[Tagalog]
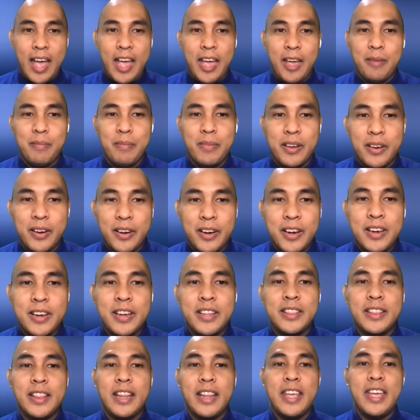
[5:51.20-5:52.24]
I am
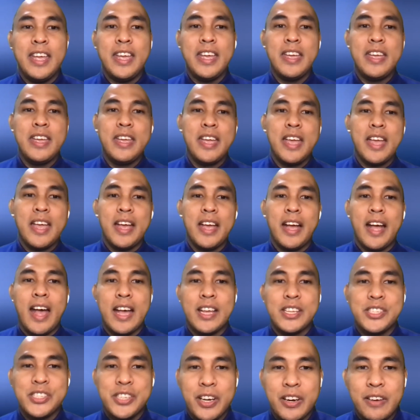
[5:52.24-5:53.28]
currently
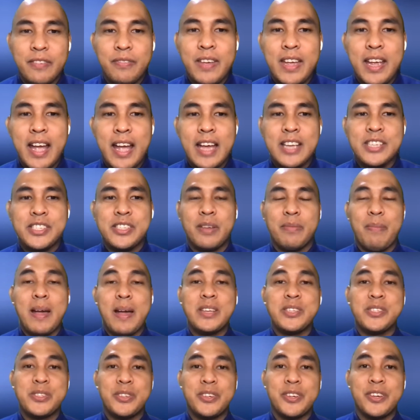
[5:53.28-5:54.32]
uh, serving as a
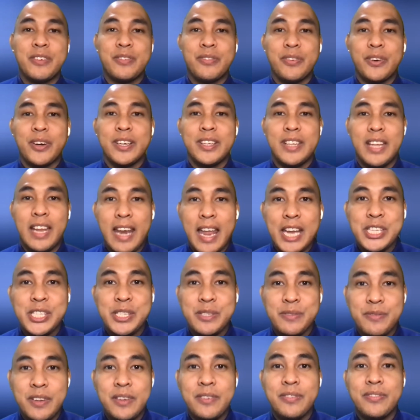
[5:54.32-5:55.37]
pastor for the
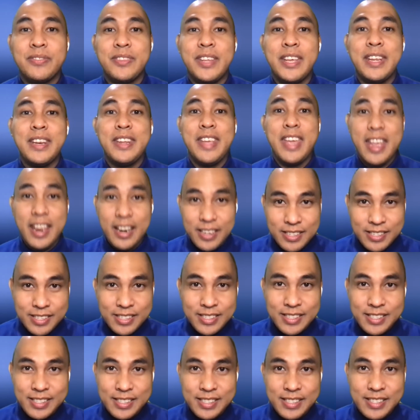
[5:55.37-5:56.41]
last 15
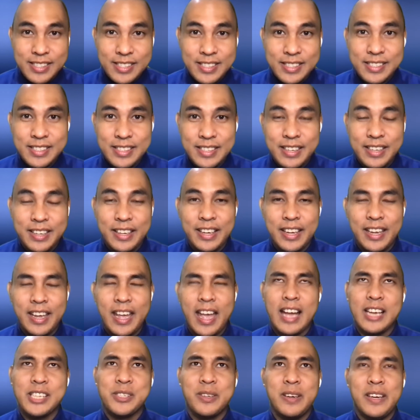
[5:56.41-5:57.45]
years.
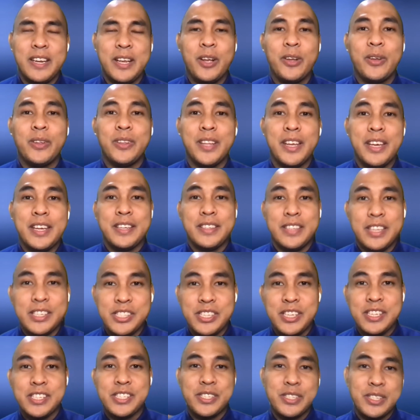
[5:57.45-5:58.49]
Okay, actually
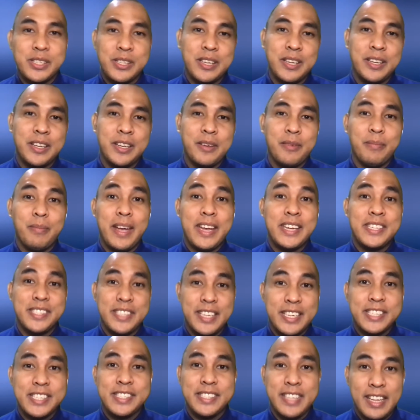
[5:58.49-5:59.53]
this is my
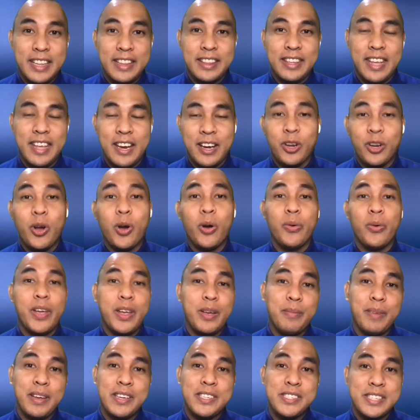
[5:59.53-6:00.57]
16th year,
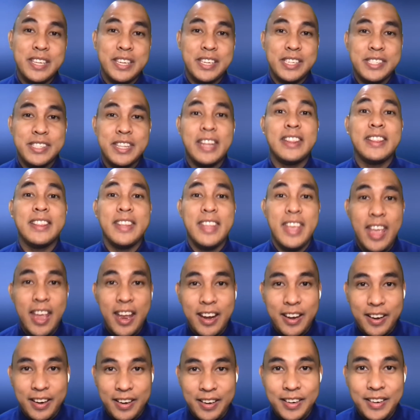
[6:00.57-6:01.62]
going my 16th
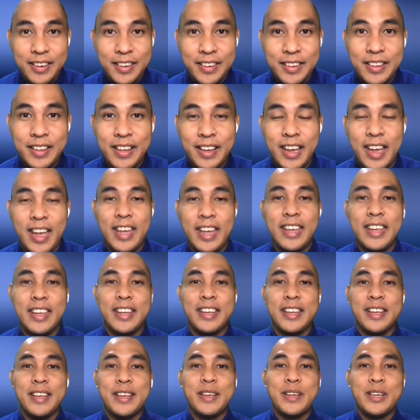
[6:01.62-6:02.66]
year. Okay?
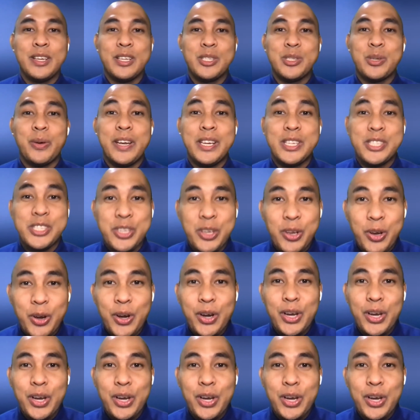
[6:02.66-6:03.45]
So it's